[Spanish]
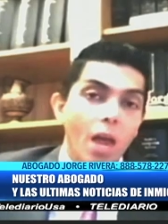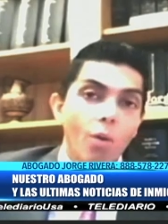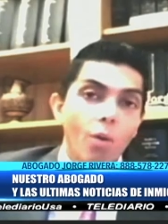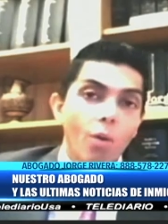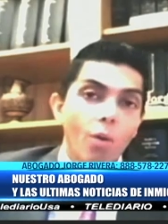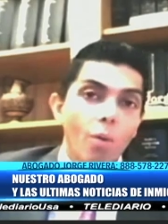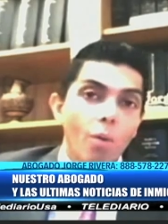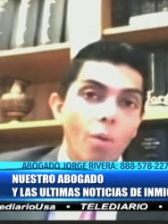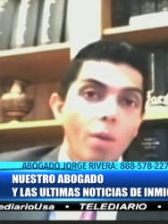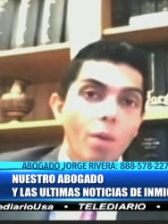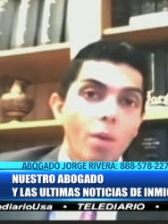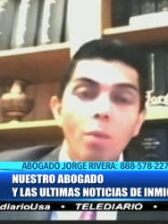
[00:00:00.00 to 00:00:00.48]

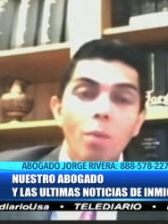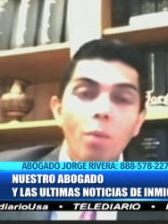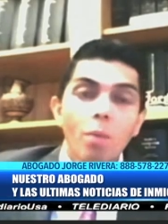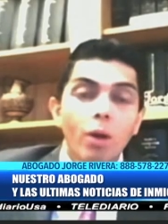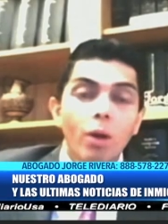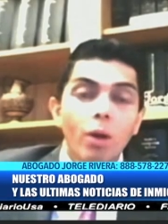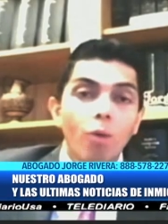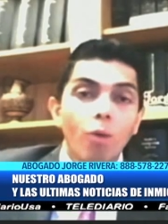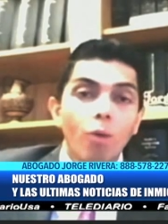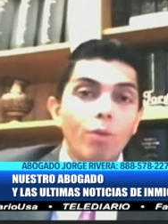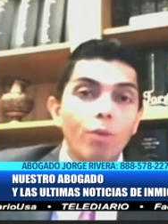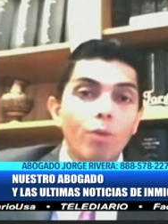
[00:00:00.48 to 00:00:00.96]
uno mismo
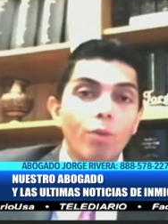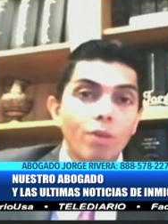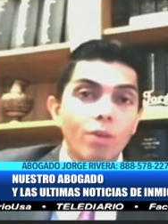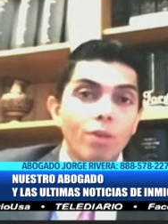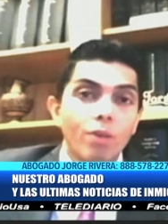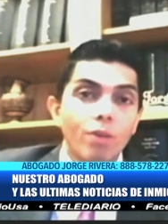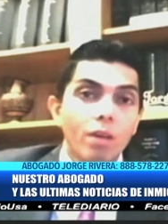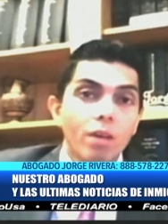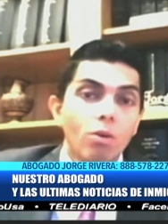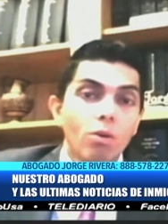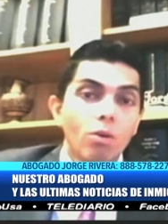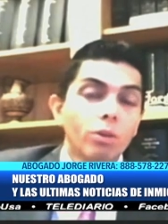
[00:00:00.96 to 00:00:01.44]
y
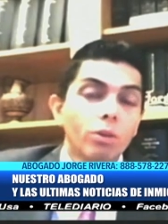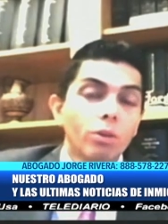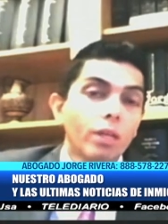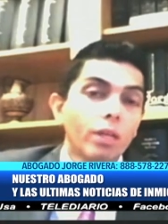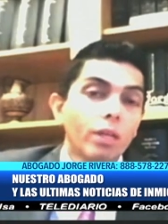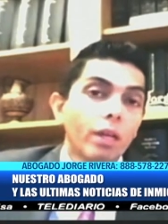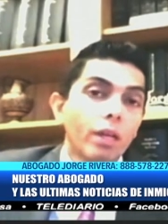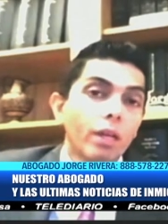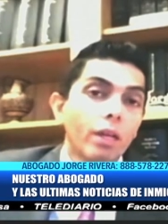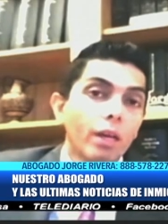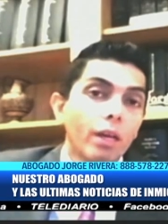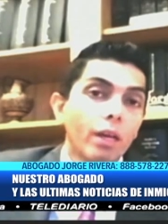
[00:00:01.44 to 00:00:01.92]
confesar
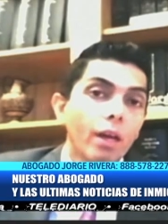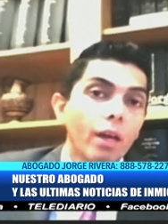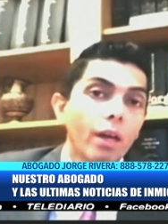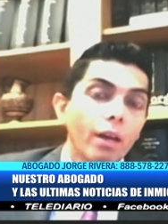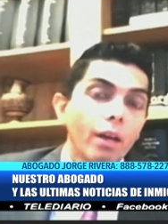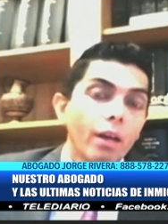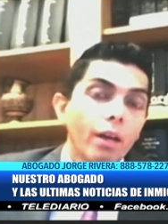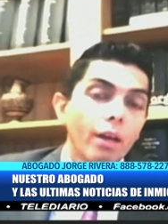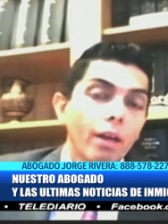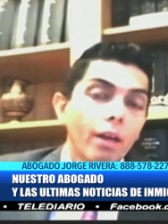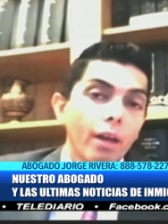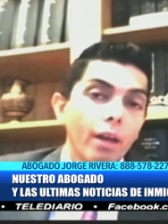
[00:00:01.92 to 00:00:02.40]
cosas que,
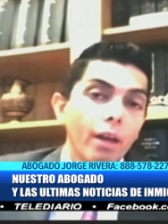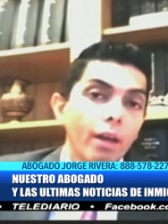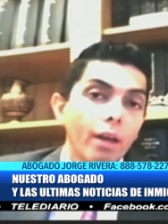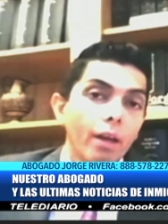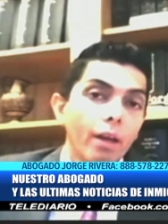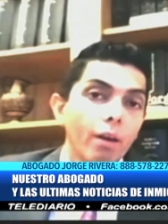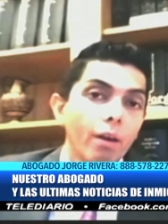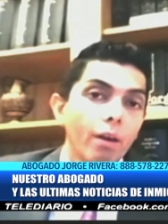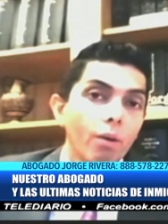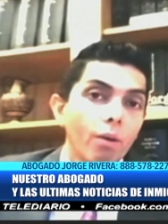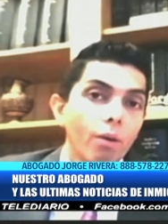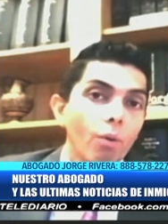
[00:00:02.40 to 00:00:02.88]

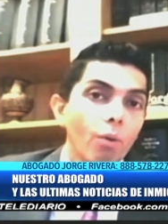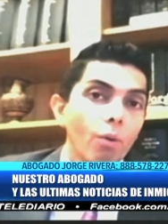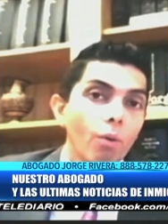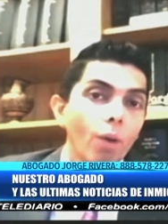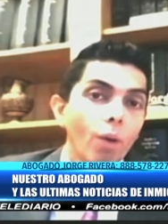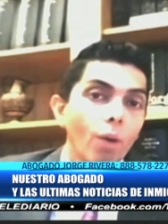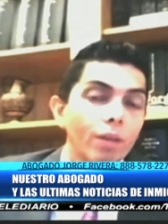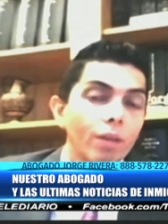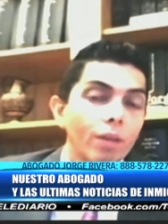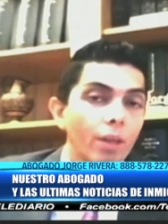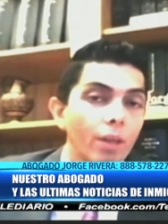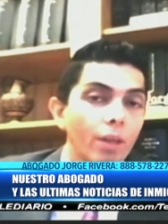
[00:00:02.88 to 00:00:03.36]
que
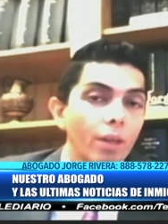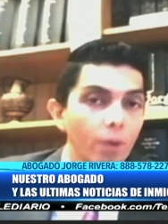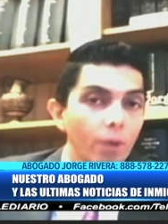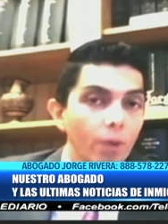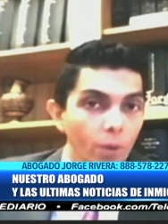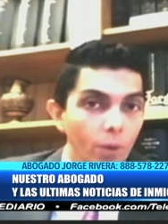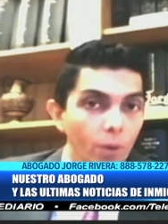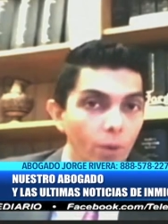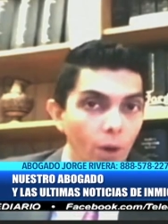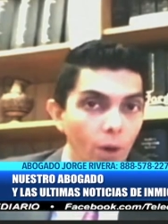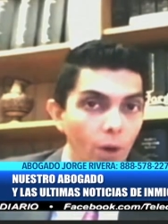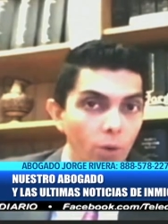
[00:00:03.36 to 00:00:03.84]
nunca han tenido
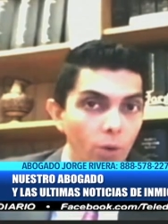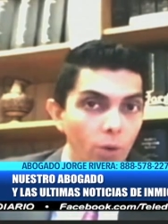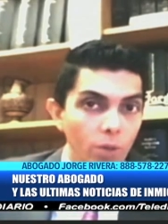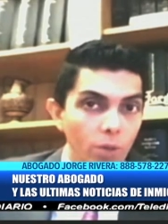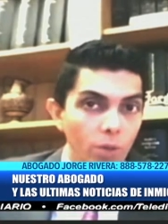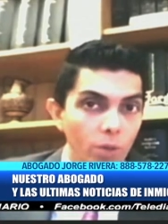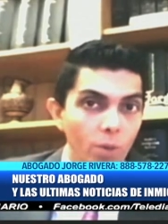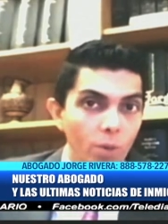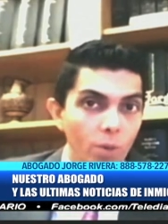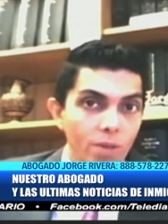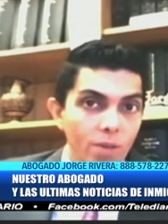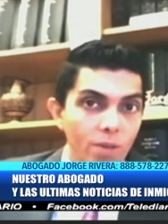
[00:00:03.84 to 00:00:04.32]
ninguna
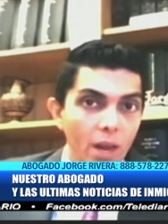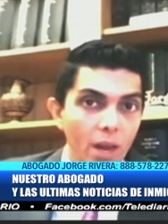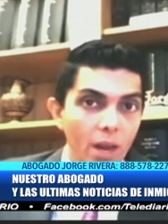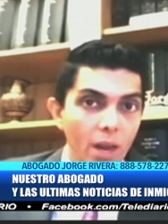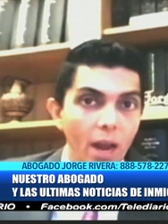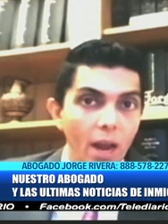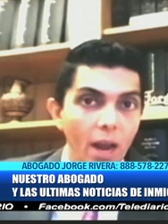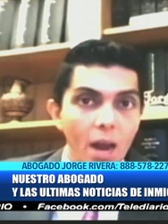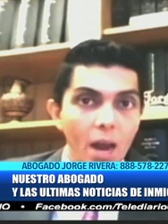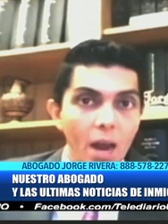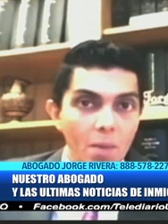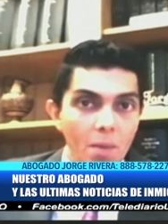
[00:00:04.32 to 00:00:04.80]
consecuencia
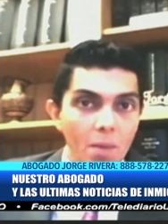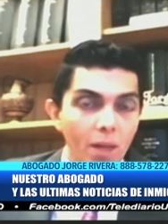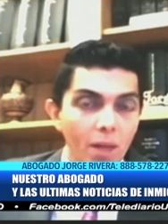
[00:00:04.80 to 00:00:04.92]
legal.